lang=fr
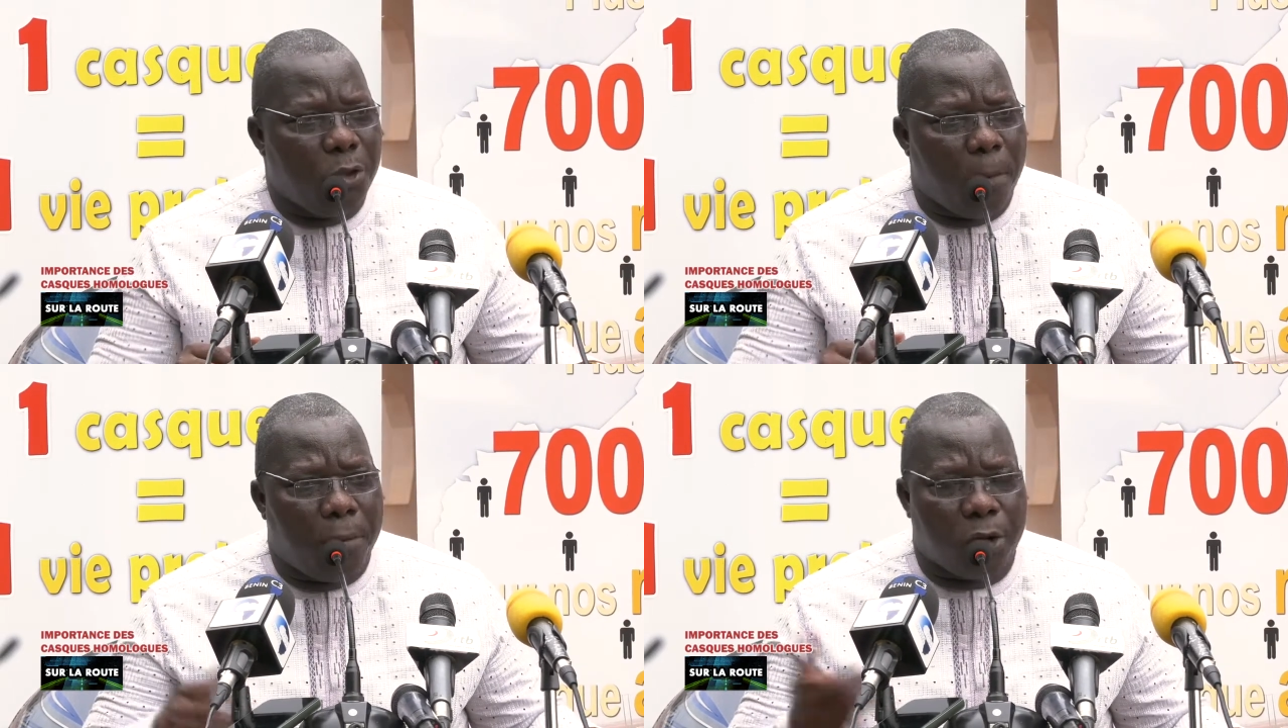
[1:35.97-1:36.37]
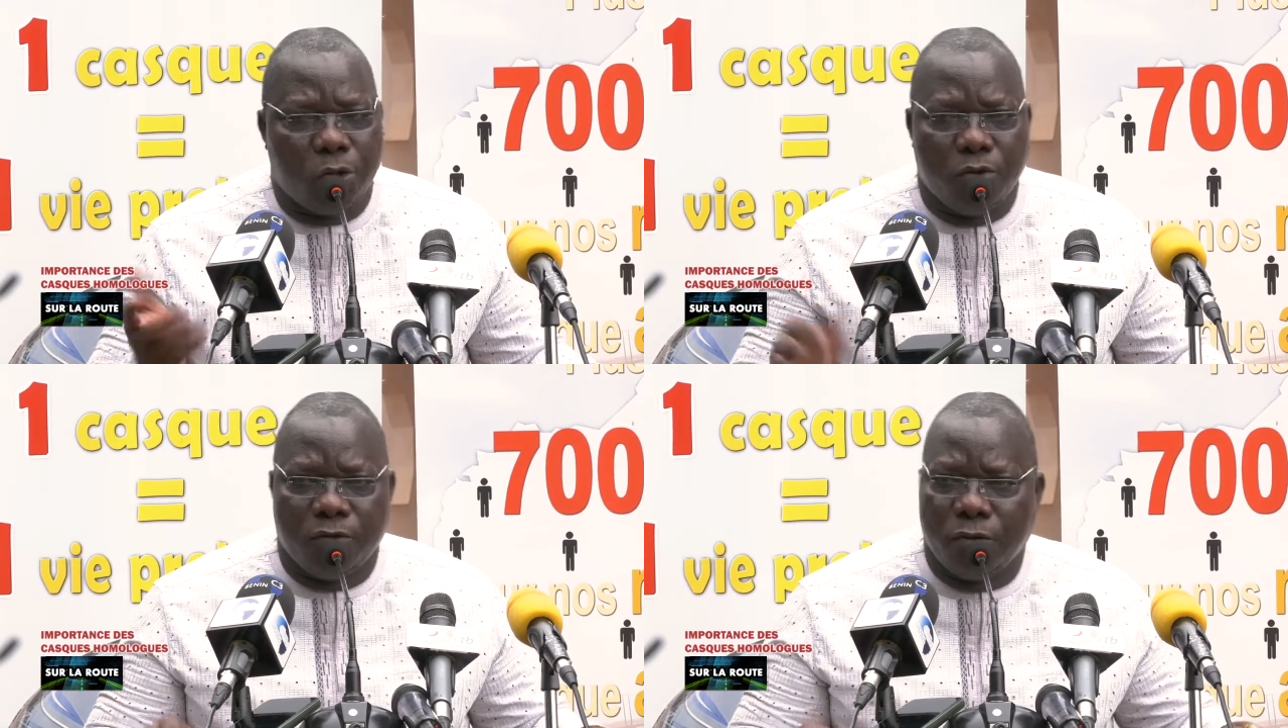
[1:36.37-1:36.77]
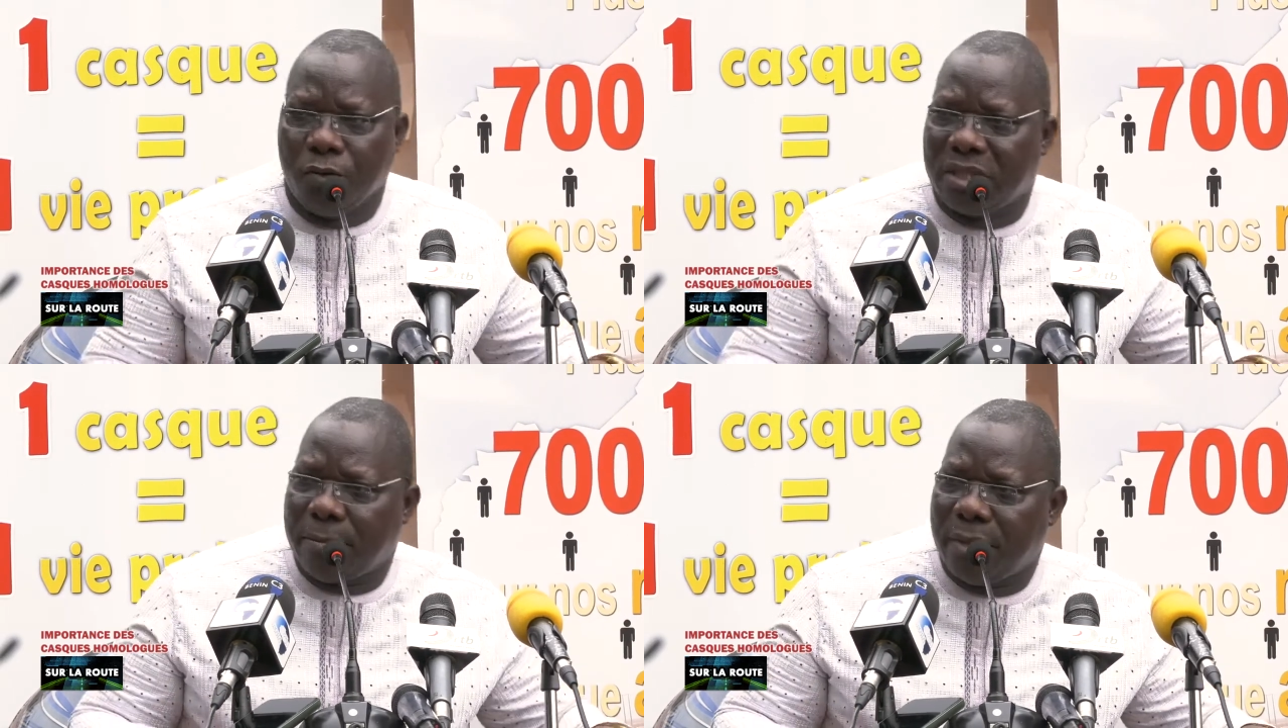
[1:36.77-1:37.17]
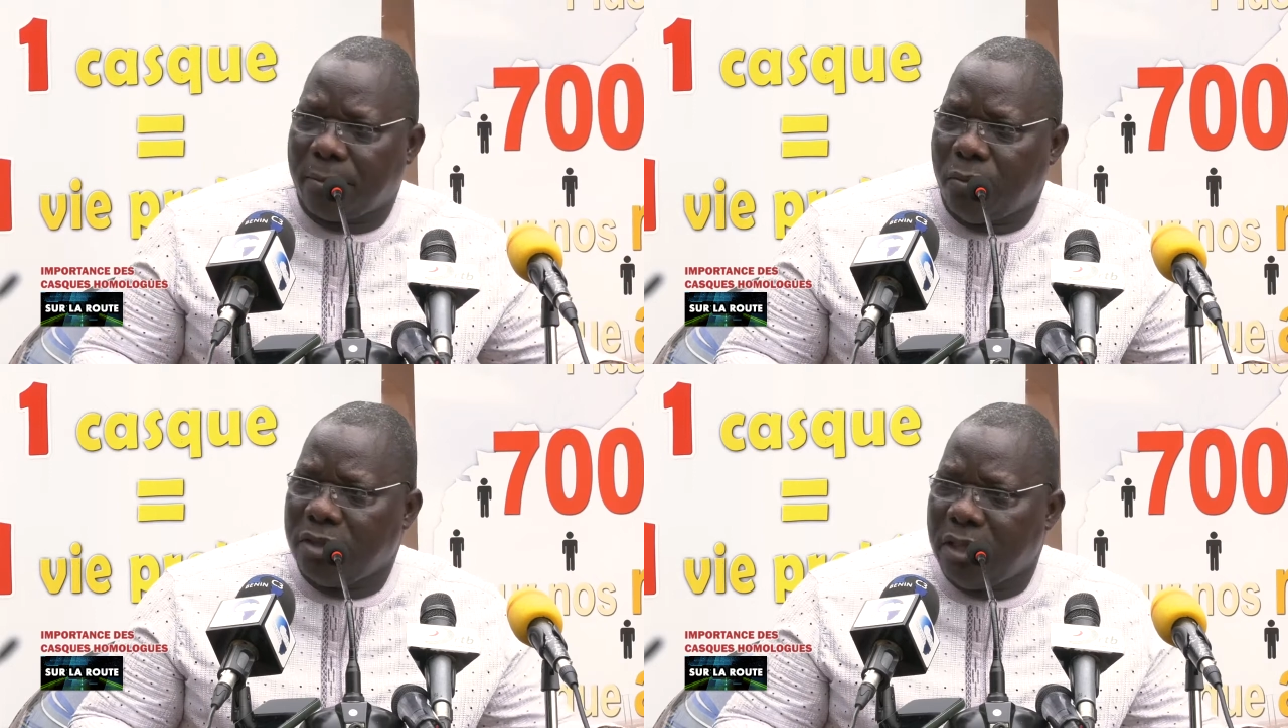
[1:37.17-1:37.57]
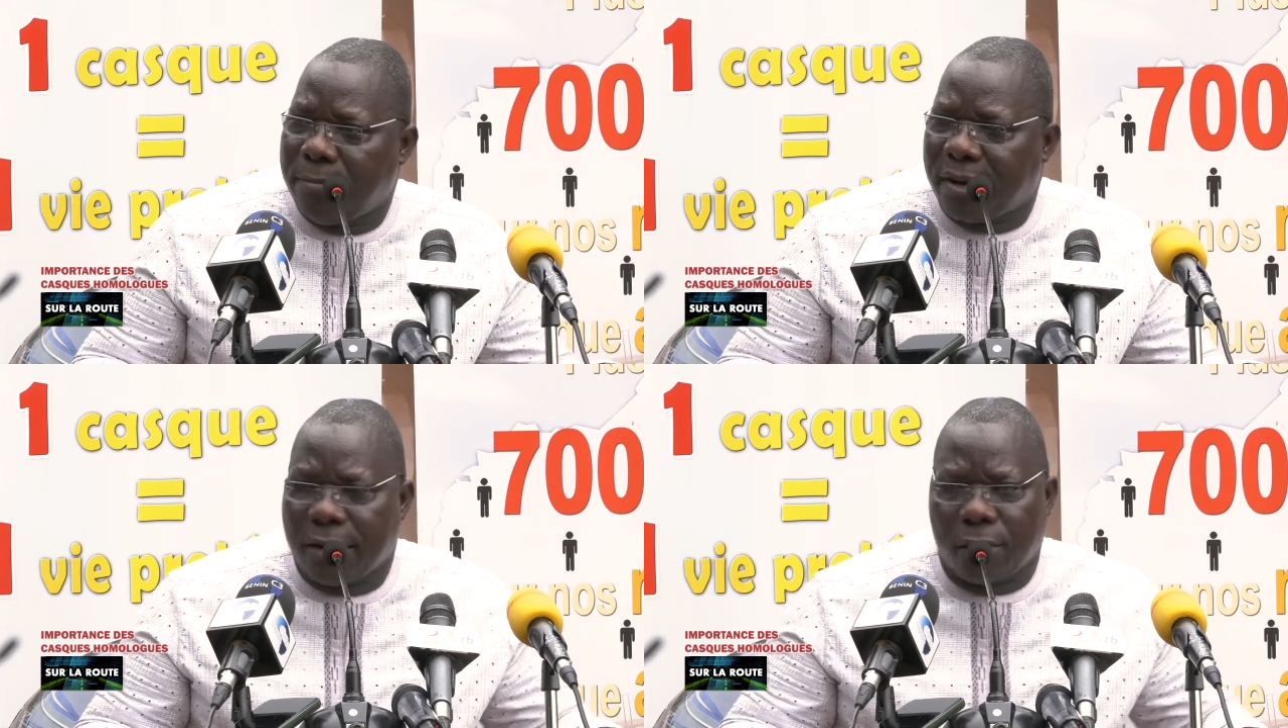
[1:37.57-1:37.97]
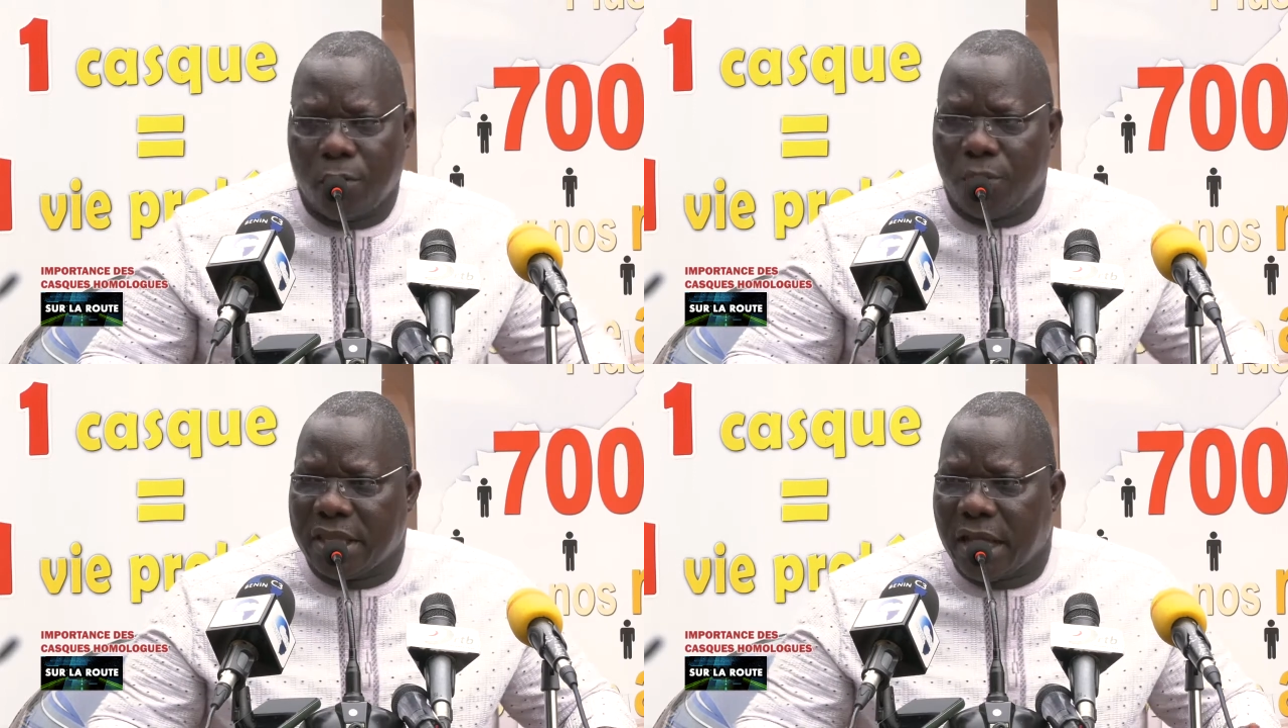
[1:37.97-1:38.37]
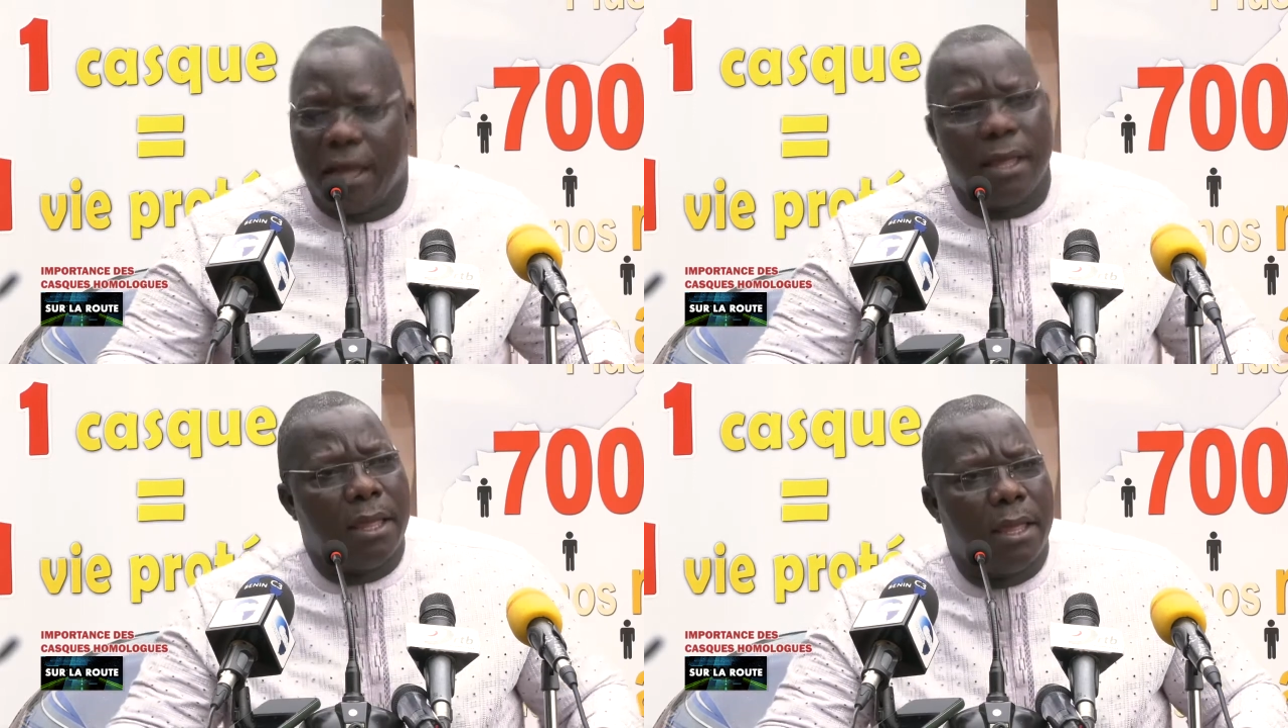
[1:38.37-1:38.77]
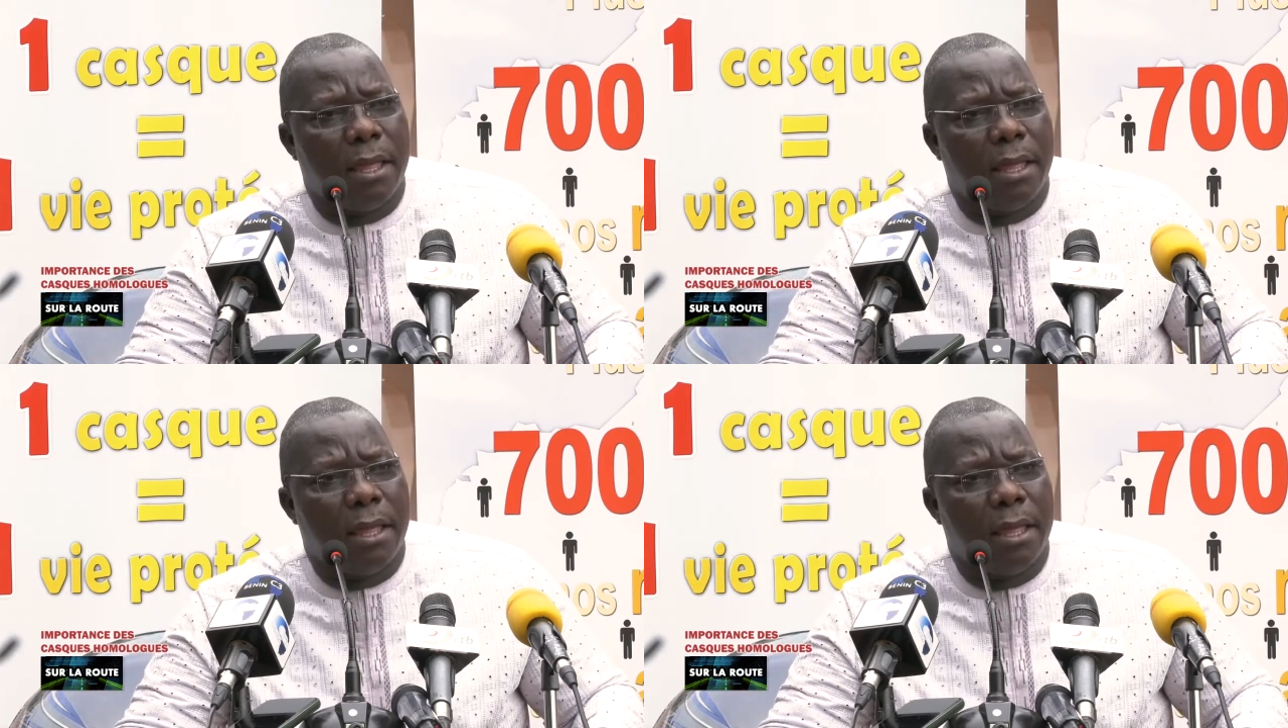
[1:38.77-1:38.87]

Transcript: de Port novo Semekouji, Paracouida.